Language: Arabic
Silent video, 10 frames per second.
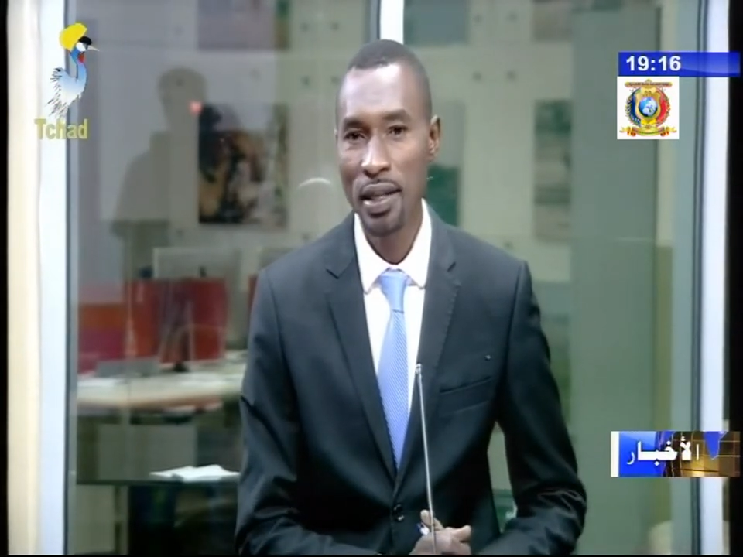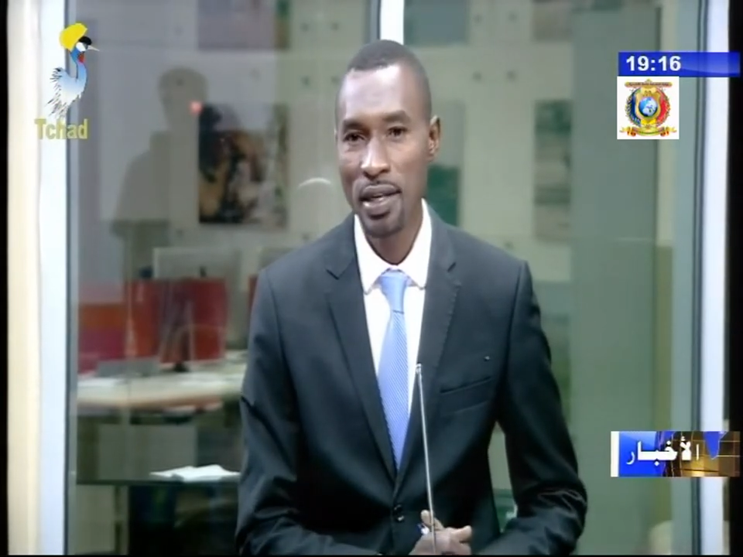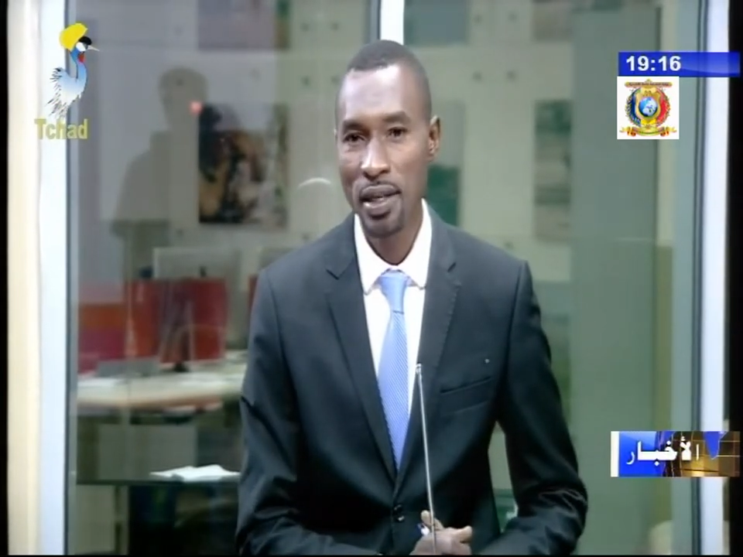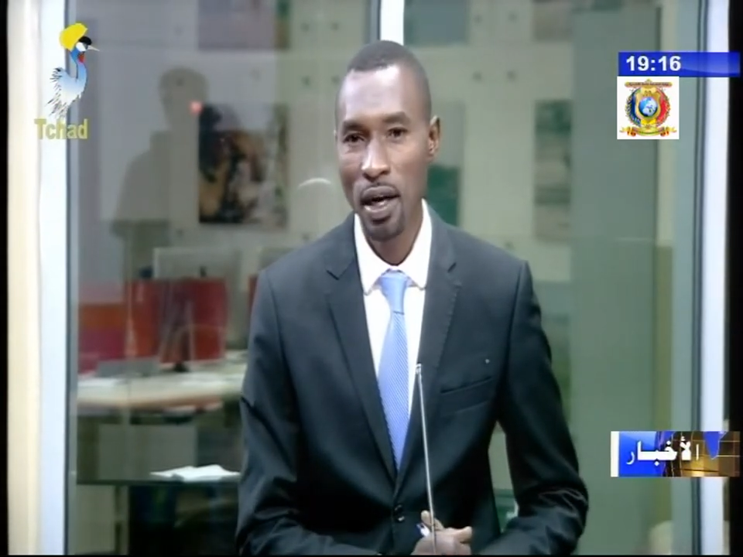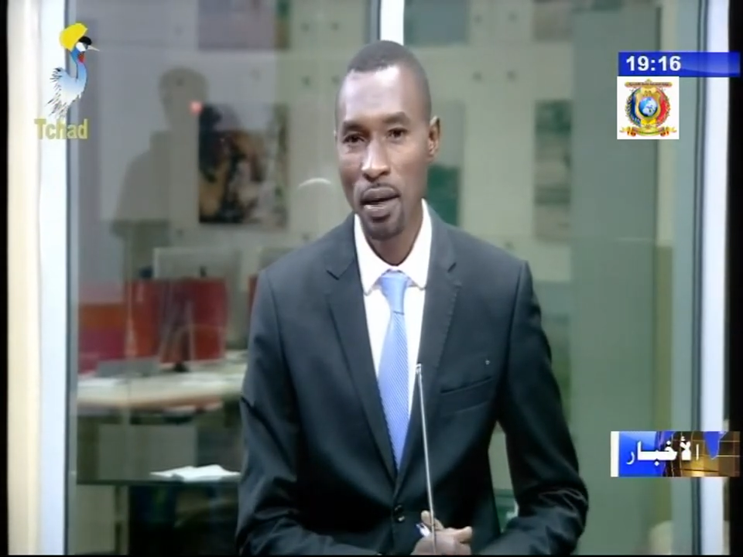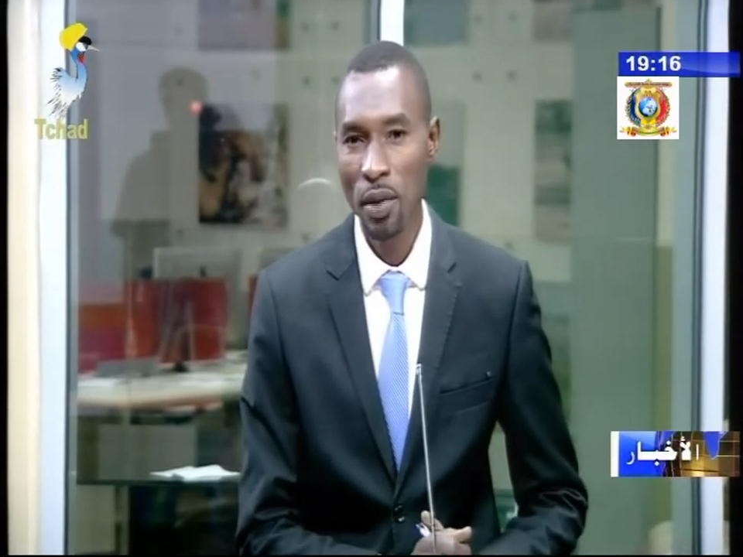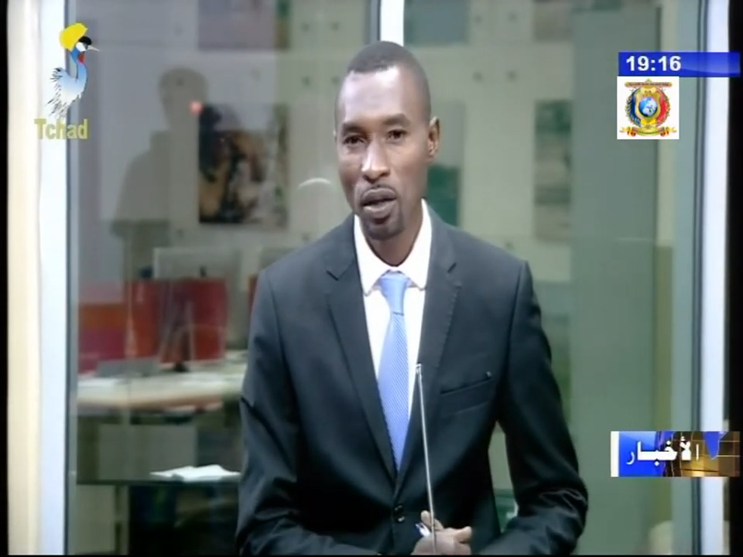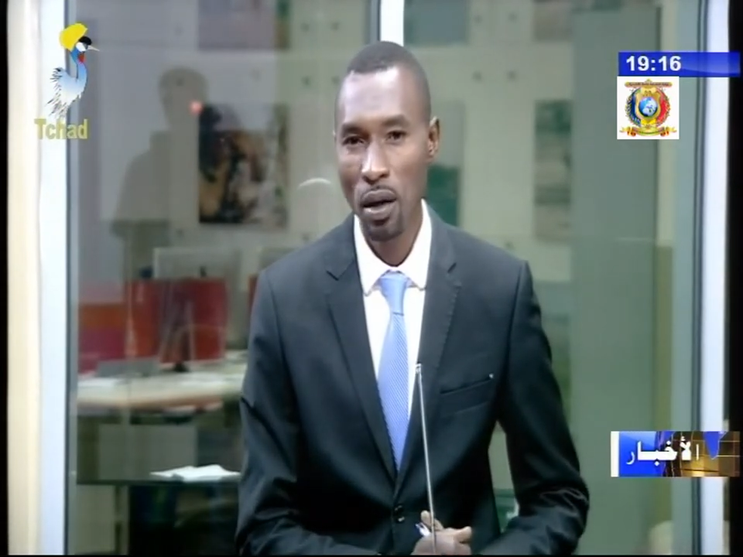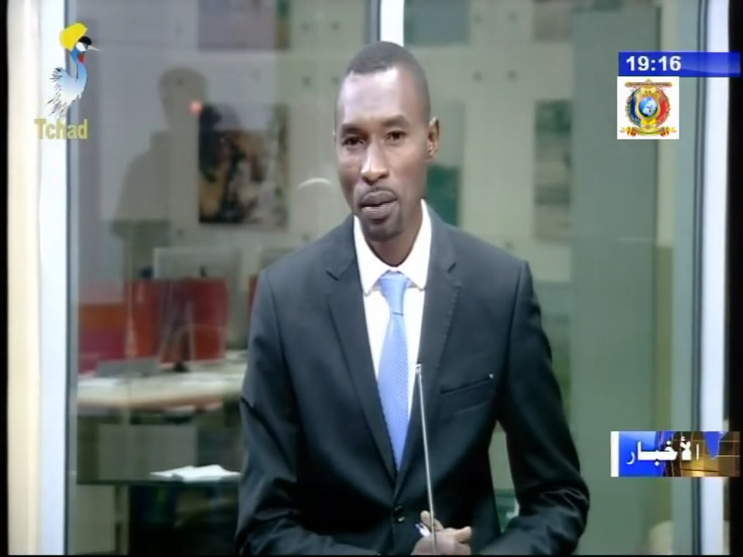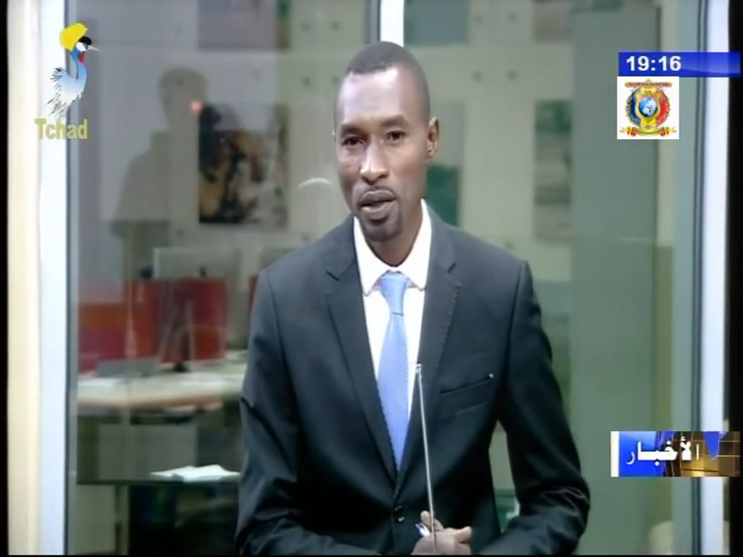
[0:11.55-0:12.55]
التاسعة
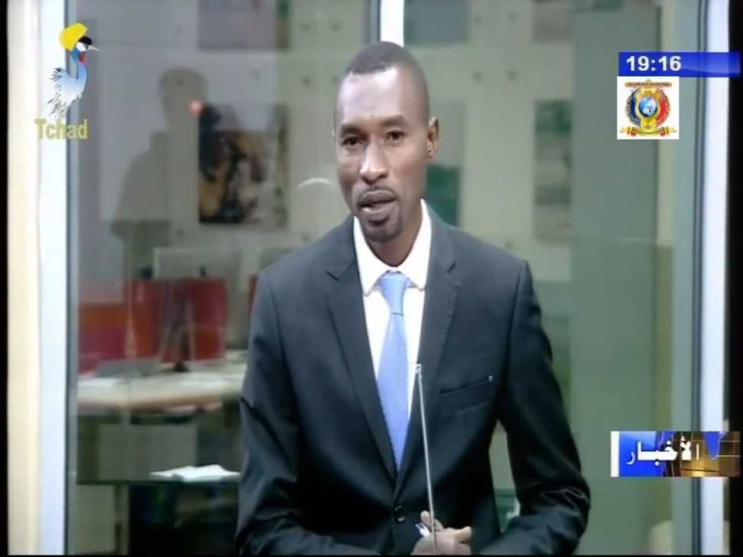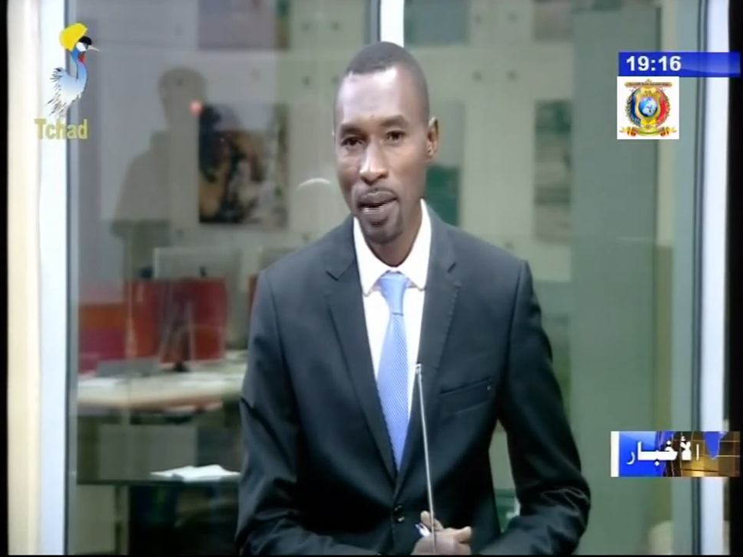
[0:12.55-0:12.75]
من طلبة